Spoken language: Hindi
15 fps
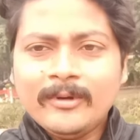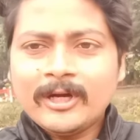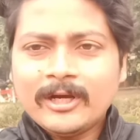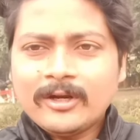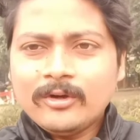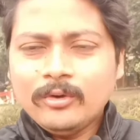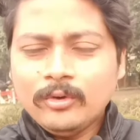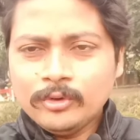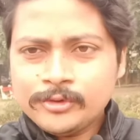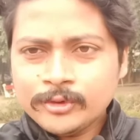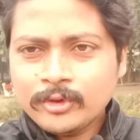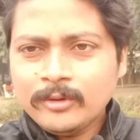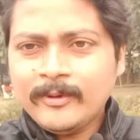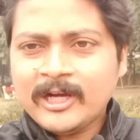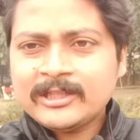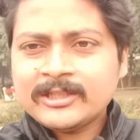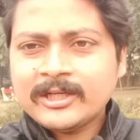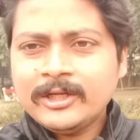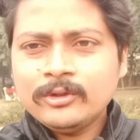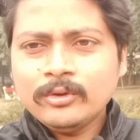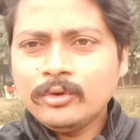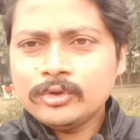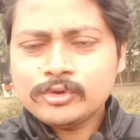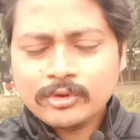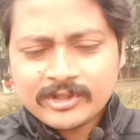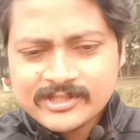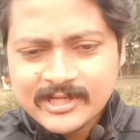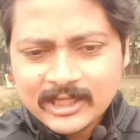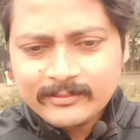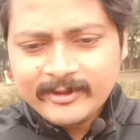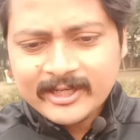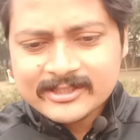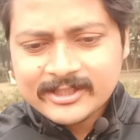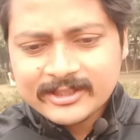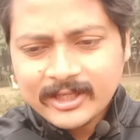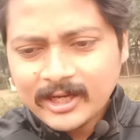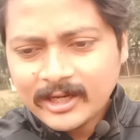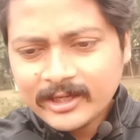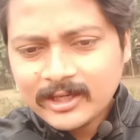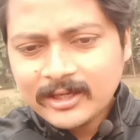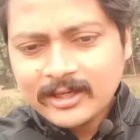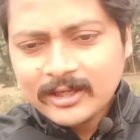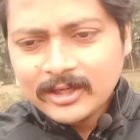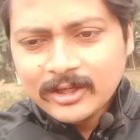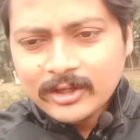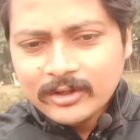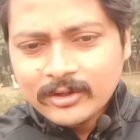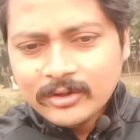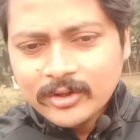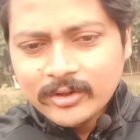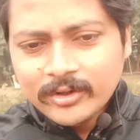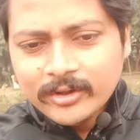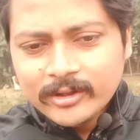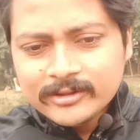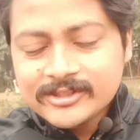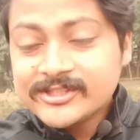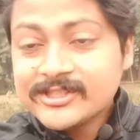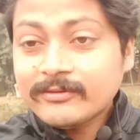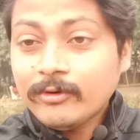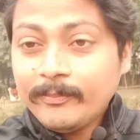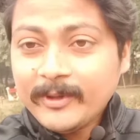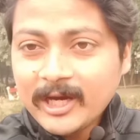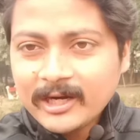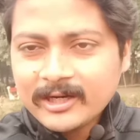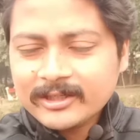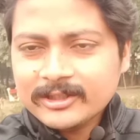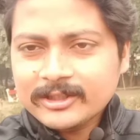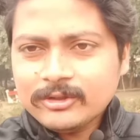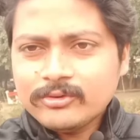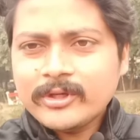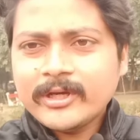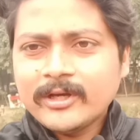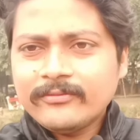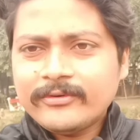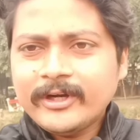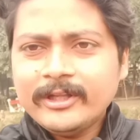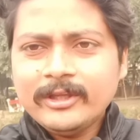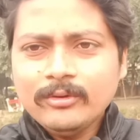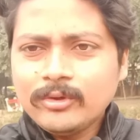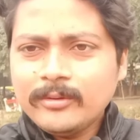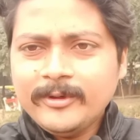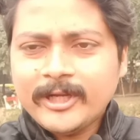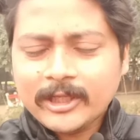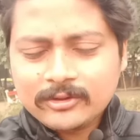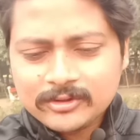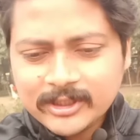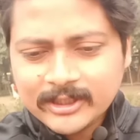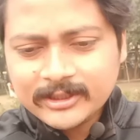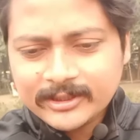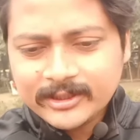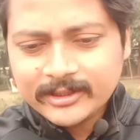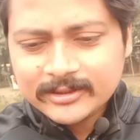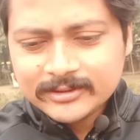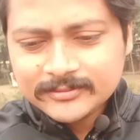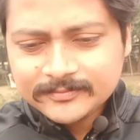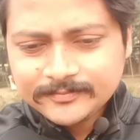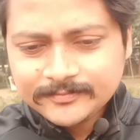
हम अगर ओशो की बात करें तो ओशो के साथ भी ऐसा ही था कि जिससे वो प्यार करते थे उनकी गर्लफ्रेंड थी उनकी भी डेथ हो जाती है